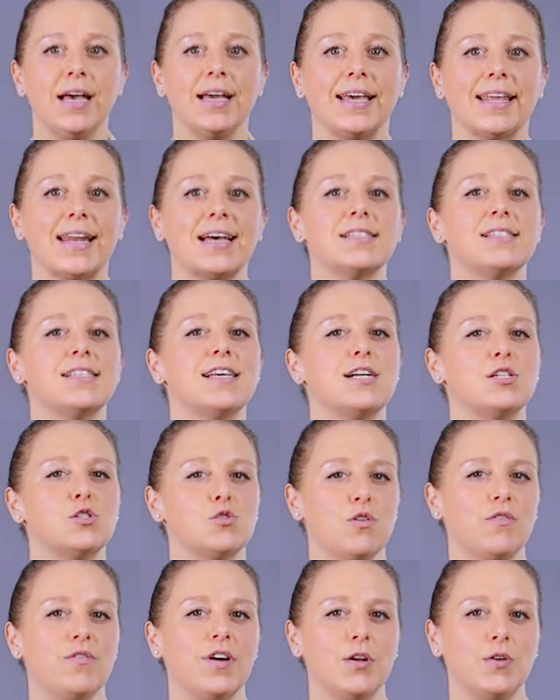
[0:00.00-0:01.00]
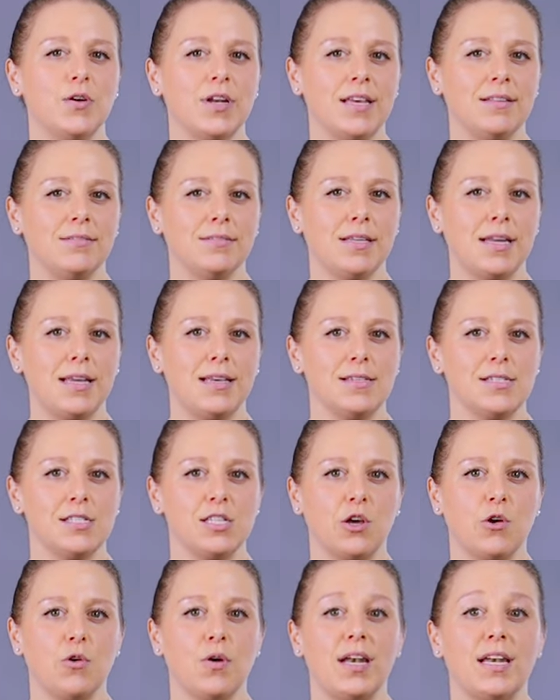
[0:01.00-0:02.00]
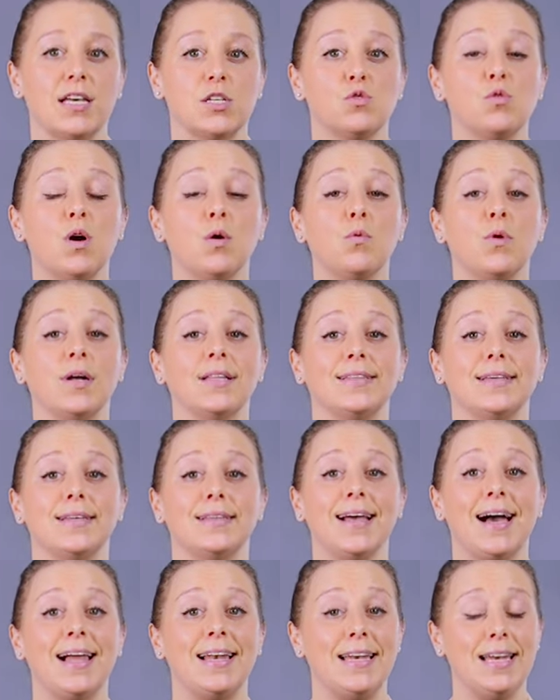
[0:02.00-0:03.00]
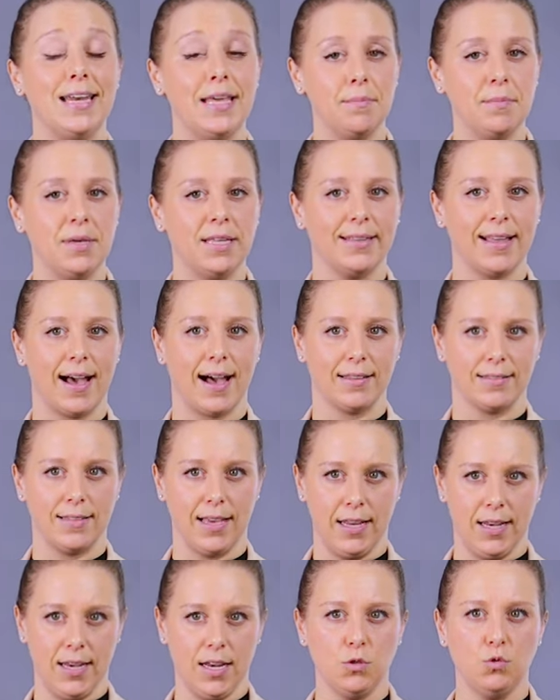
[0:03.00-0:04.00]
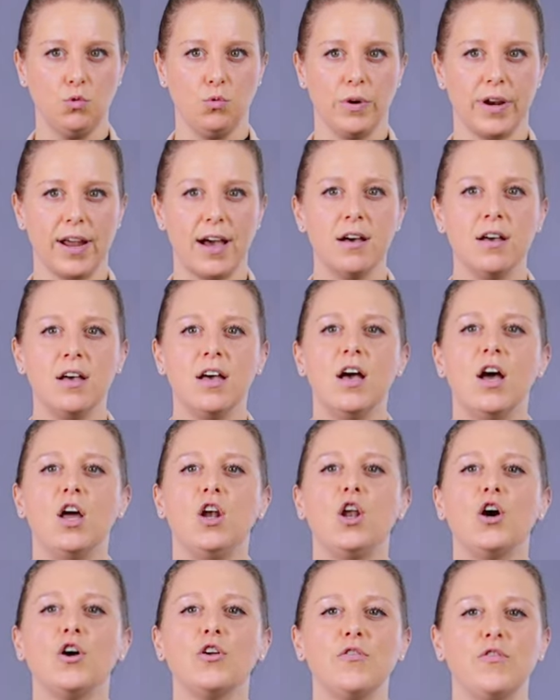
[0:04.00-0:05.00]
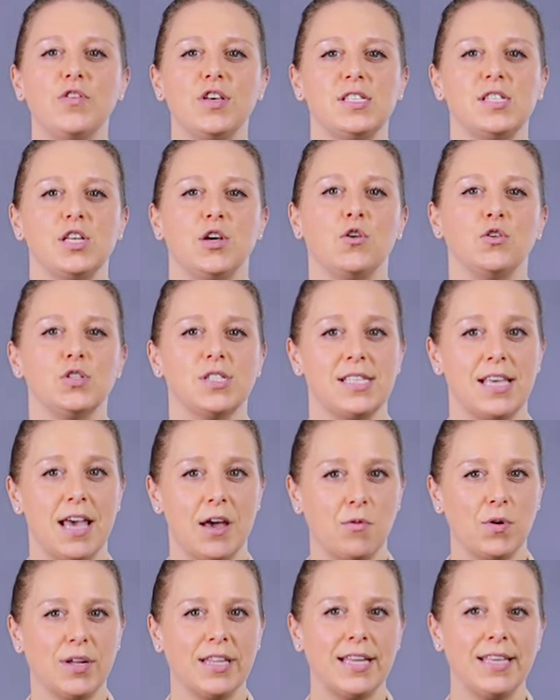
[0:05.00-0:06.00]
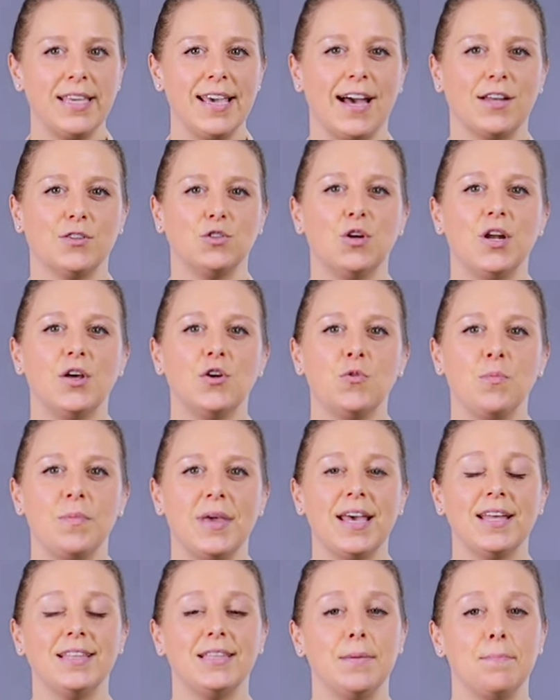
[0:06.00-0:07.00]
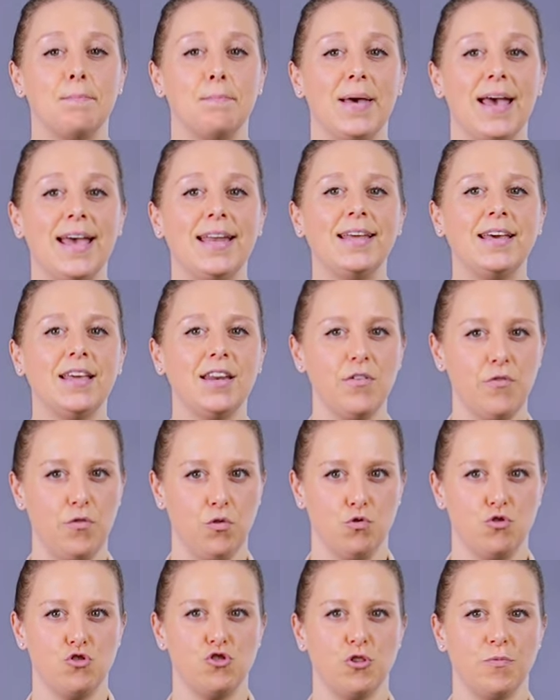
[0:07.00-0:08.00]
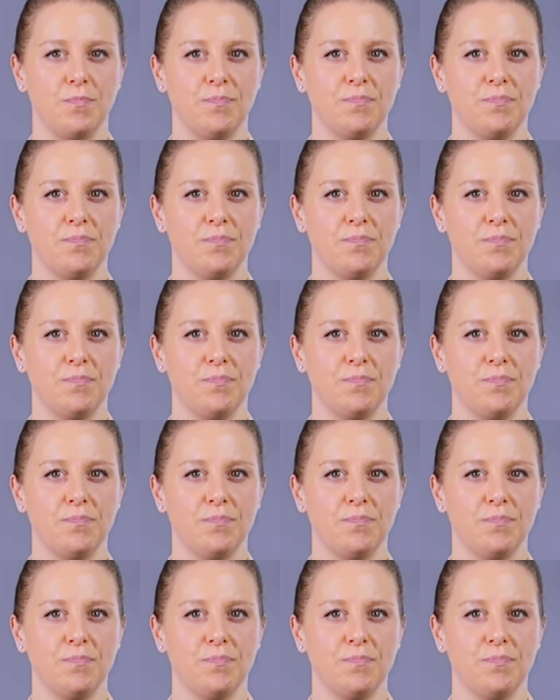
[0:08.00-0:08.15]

Grazie al suo valore intrinseco e alla sua quantità limitata in natura, l'oro fisico si è guadagnato la nomea di bene rifugio.